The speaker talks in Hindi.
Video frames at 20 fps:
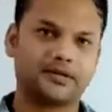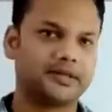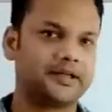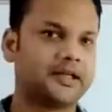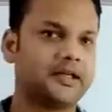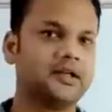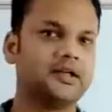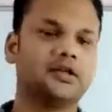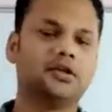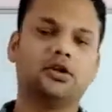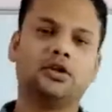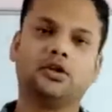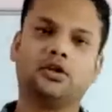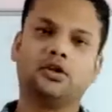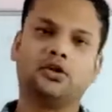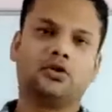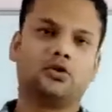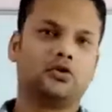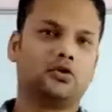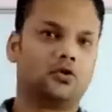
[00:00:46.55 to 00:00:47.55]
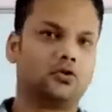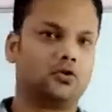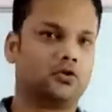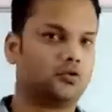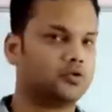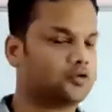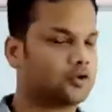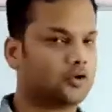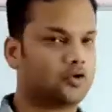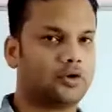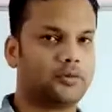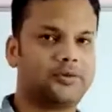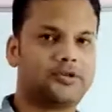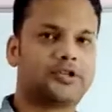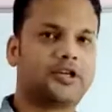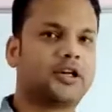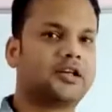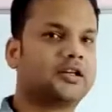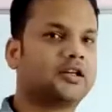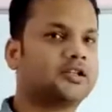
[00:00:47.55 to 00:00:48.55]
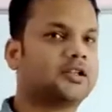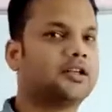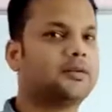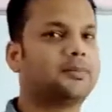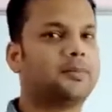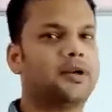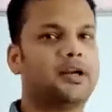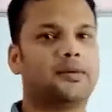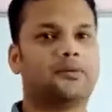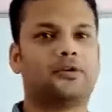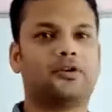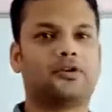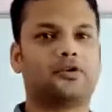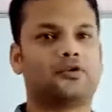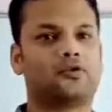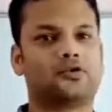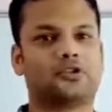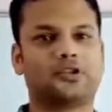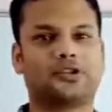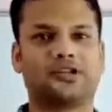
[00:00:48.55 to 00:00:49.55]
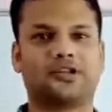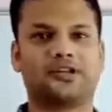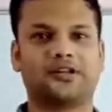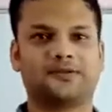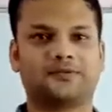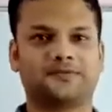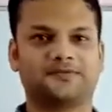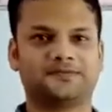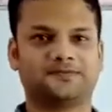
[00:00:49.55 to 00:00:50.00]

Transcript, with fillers: ठीक है तो चलो अब स्टार्ट करते हैं पैराबोला का क्वेश्चन करना